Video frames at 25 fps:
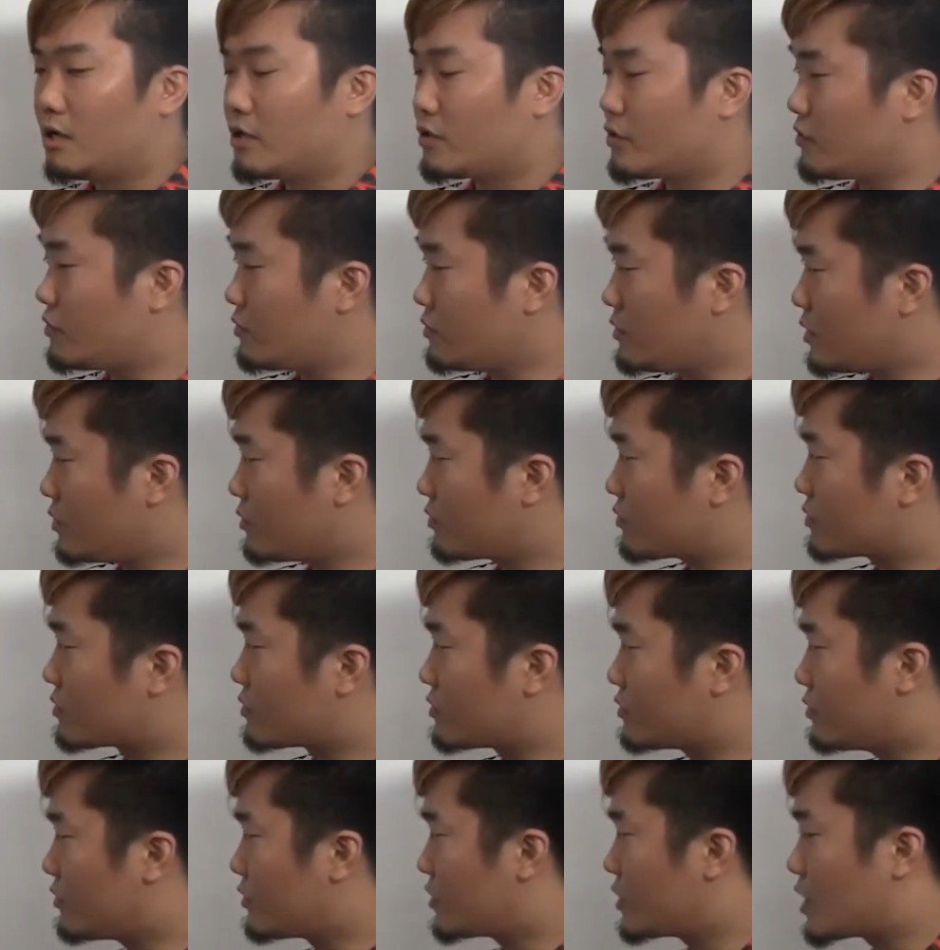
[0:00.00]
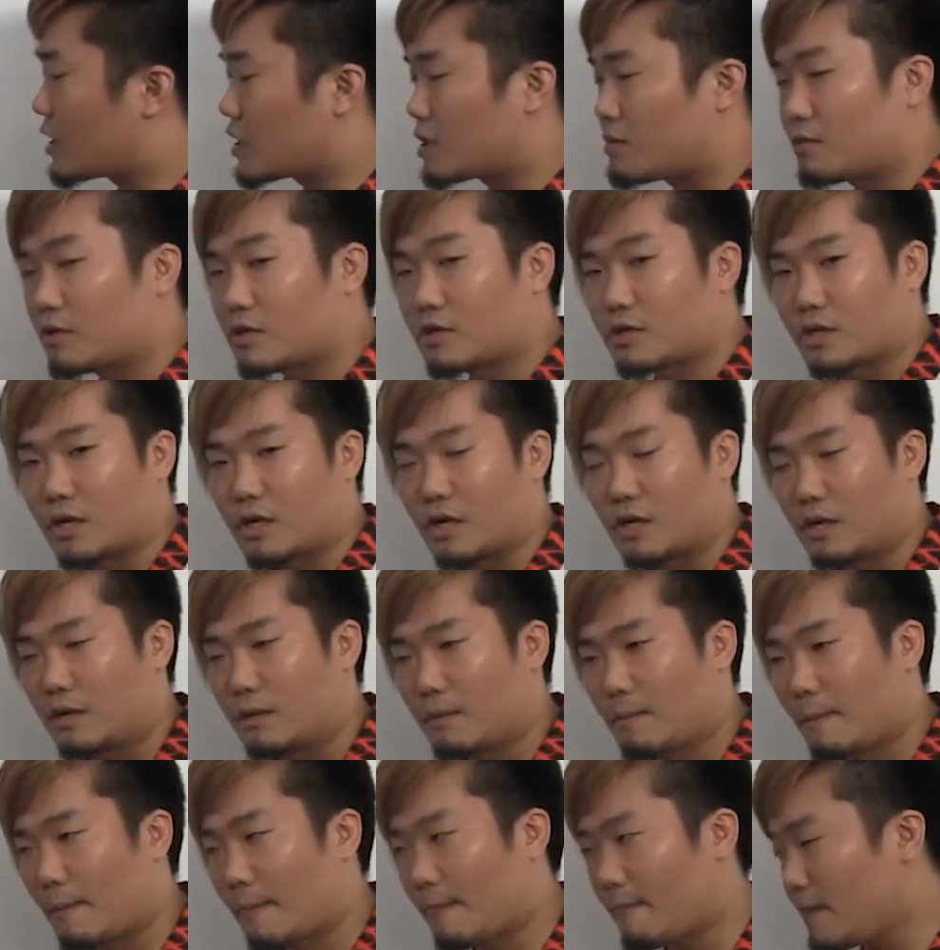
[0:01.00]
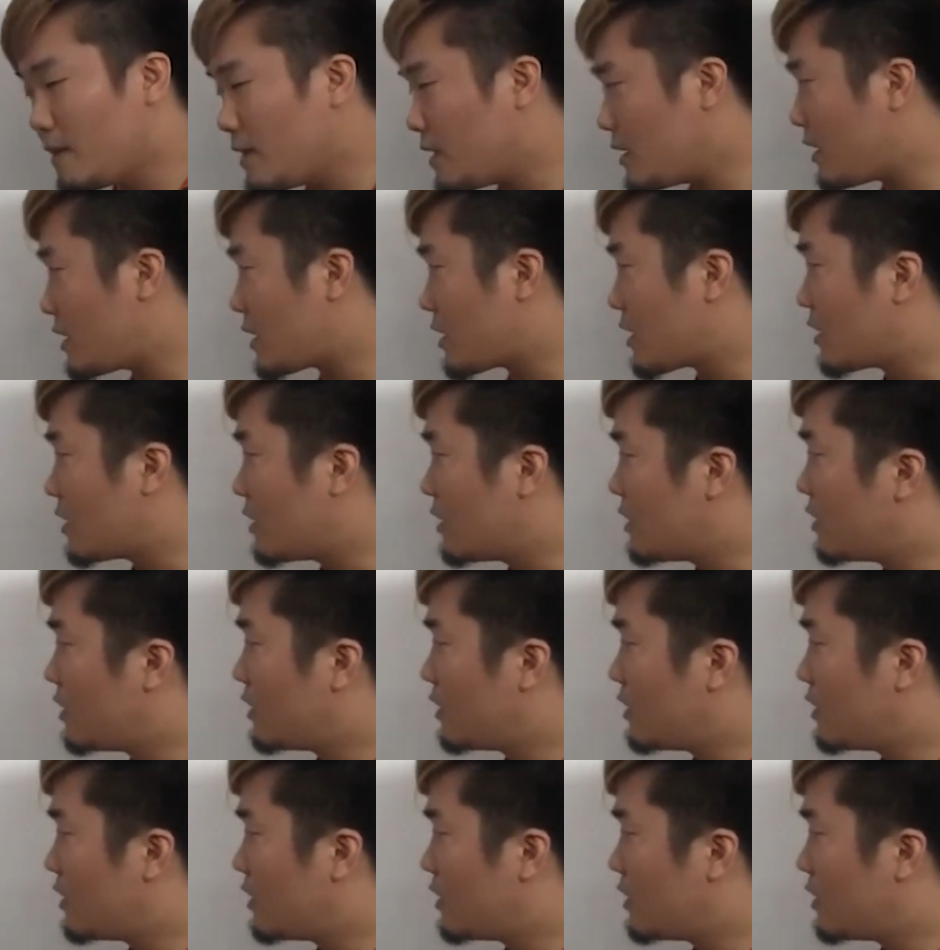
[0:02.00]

いろんなことするようになりました。で、